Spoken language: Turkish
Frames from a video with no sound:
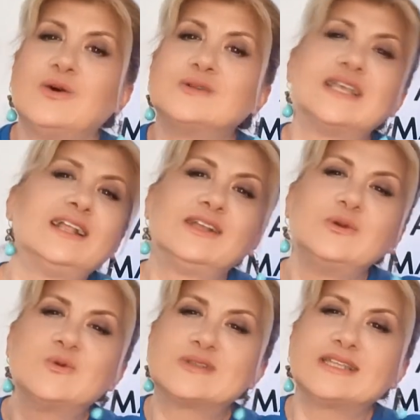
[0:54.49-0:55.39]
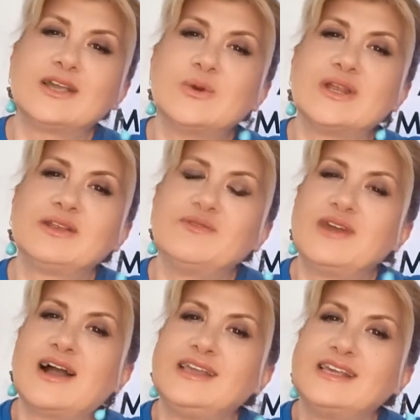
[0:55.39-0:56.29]
özellikle yüksek öğrenim
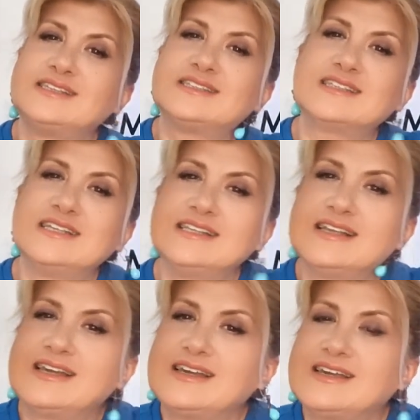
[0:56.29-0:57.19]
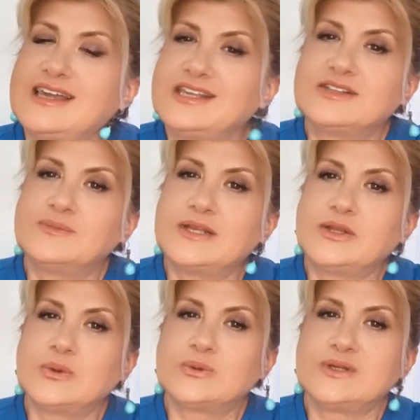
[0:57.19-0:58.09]
veya yetişkin
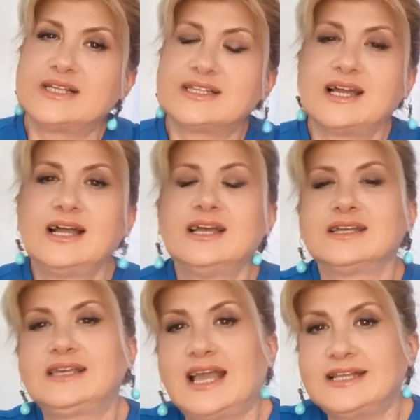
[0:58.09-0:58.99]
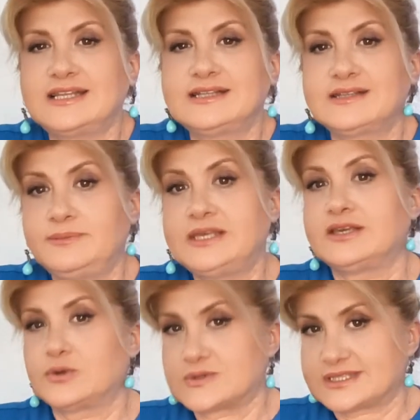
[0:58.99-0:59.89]
eğitimleri yoluyla da kendini tabii
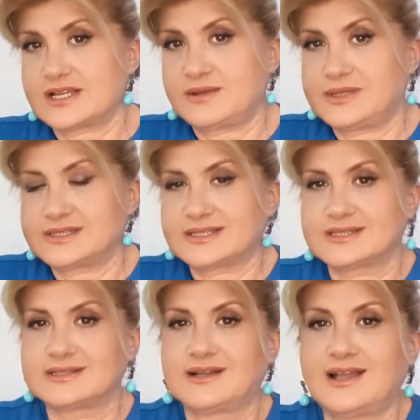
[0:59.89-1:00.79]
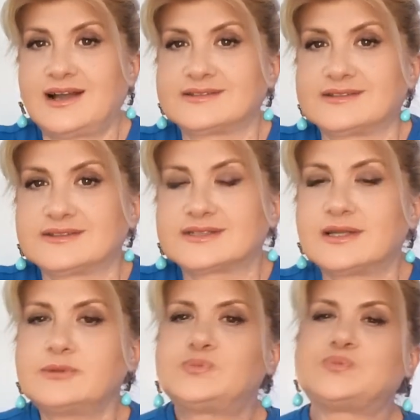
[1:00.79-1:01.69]
ki gösterebilir sizin
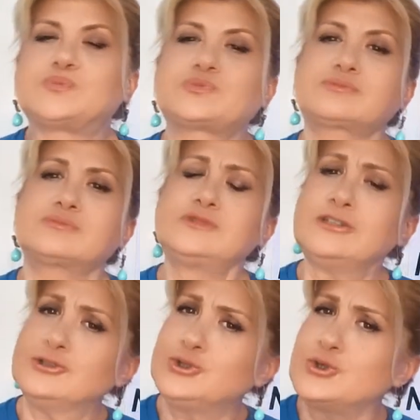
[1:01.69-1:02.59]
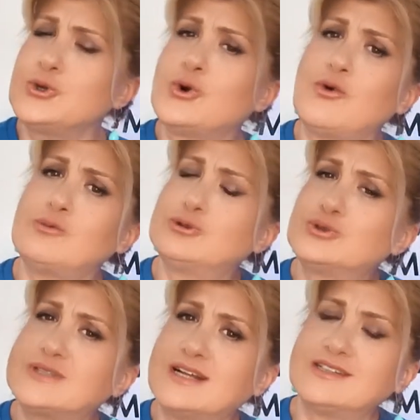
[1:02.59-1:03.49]
hayatınızda. Çünkü kova
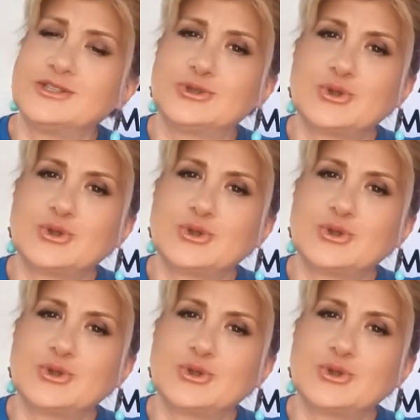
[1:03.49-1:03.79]
burcu zaten